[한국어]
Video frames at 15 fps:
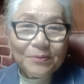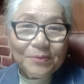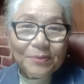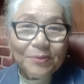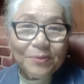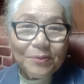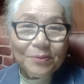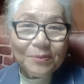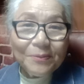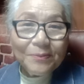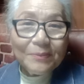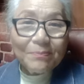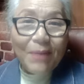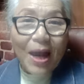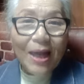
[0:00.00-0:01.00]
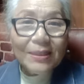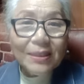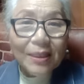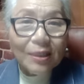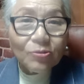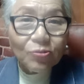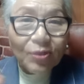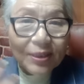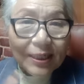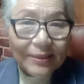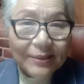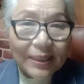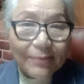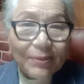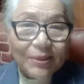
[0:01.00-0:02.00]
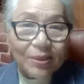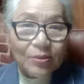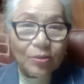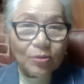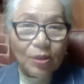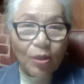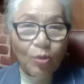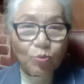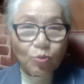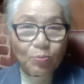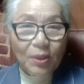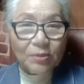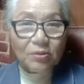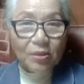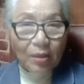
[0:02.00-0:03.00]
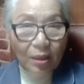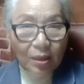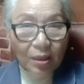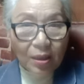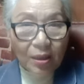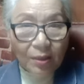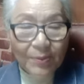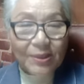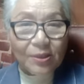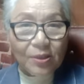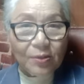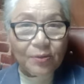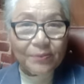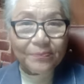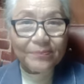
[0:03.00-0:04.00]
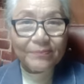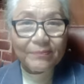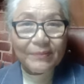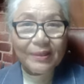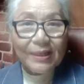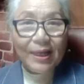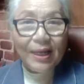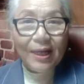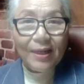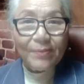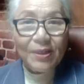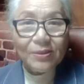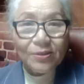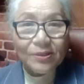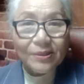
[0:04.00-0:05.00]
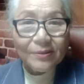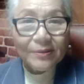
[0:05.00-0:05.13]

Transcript: 그리고 마귀가 죽어나 사람한테는 어둠이 컴해져요 까매져